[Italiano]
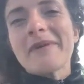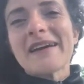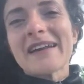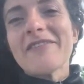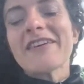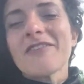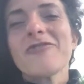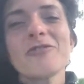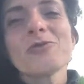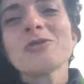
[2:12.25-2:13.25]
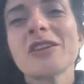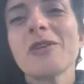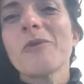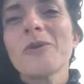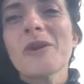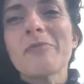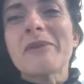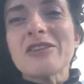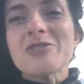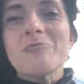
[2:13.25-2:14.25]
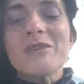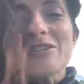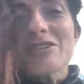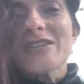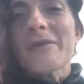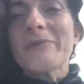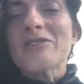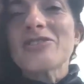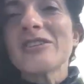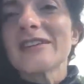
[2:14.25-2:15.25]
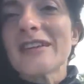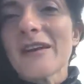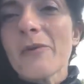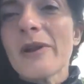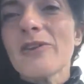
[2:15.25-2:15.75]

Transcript: per avere fiducia di quello che percepisci, a prescindere da